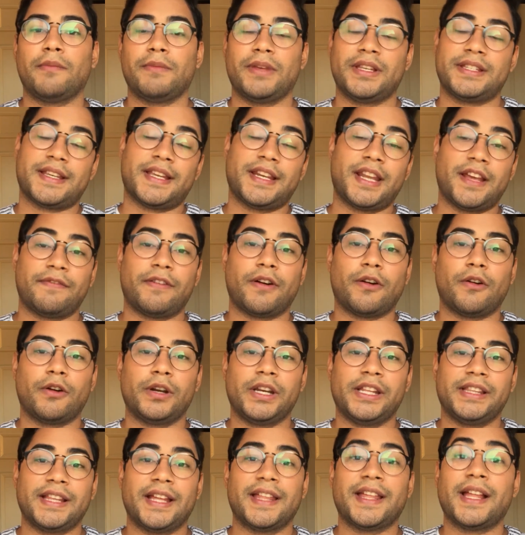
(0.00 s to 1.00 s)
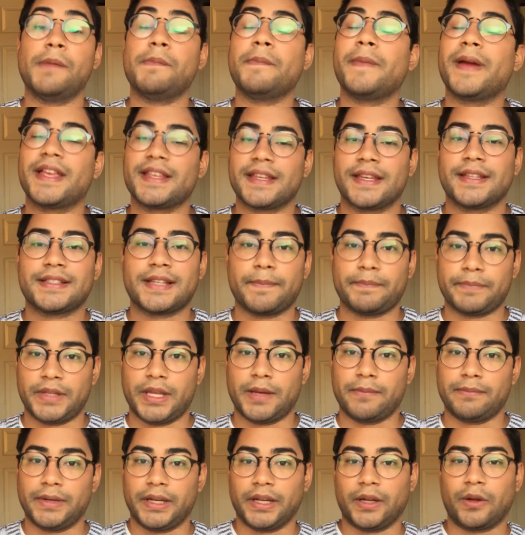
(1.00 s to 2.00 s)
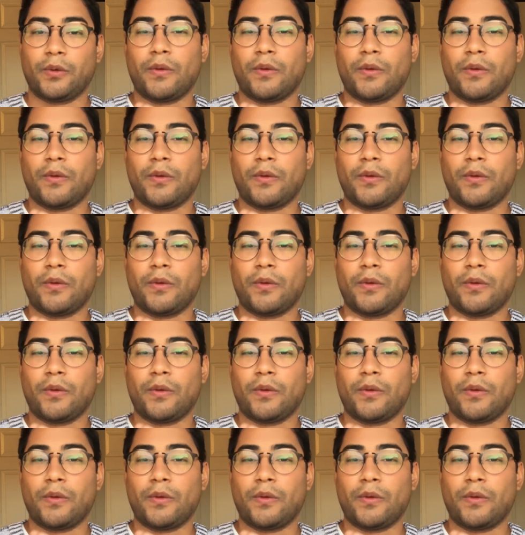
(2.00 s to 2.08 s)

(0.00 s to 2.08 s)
mis series favoritas del mes de septiembre,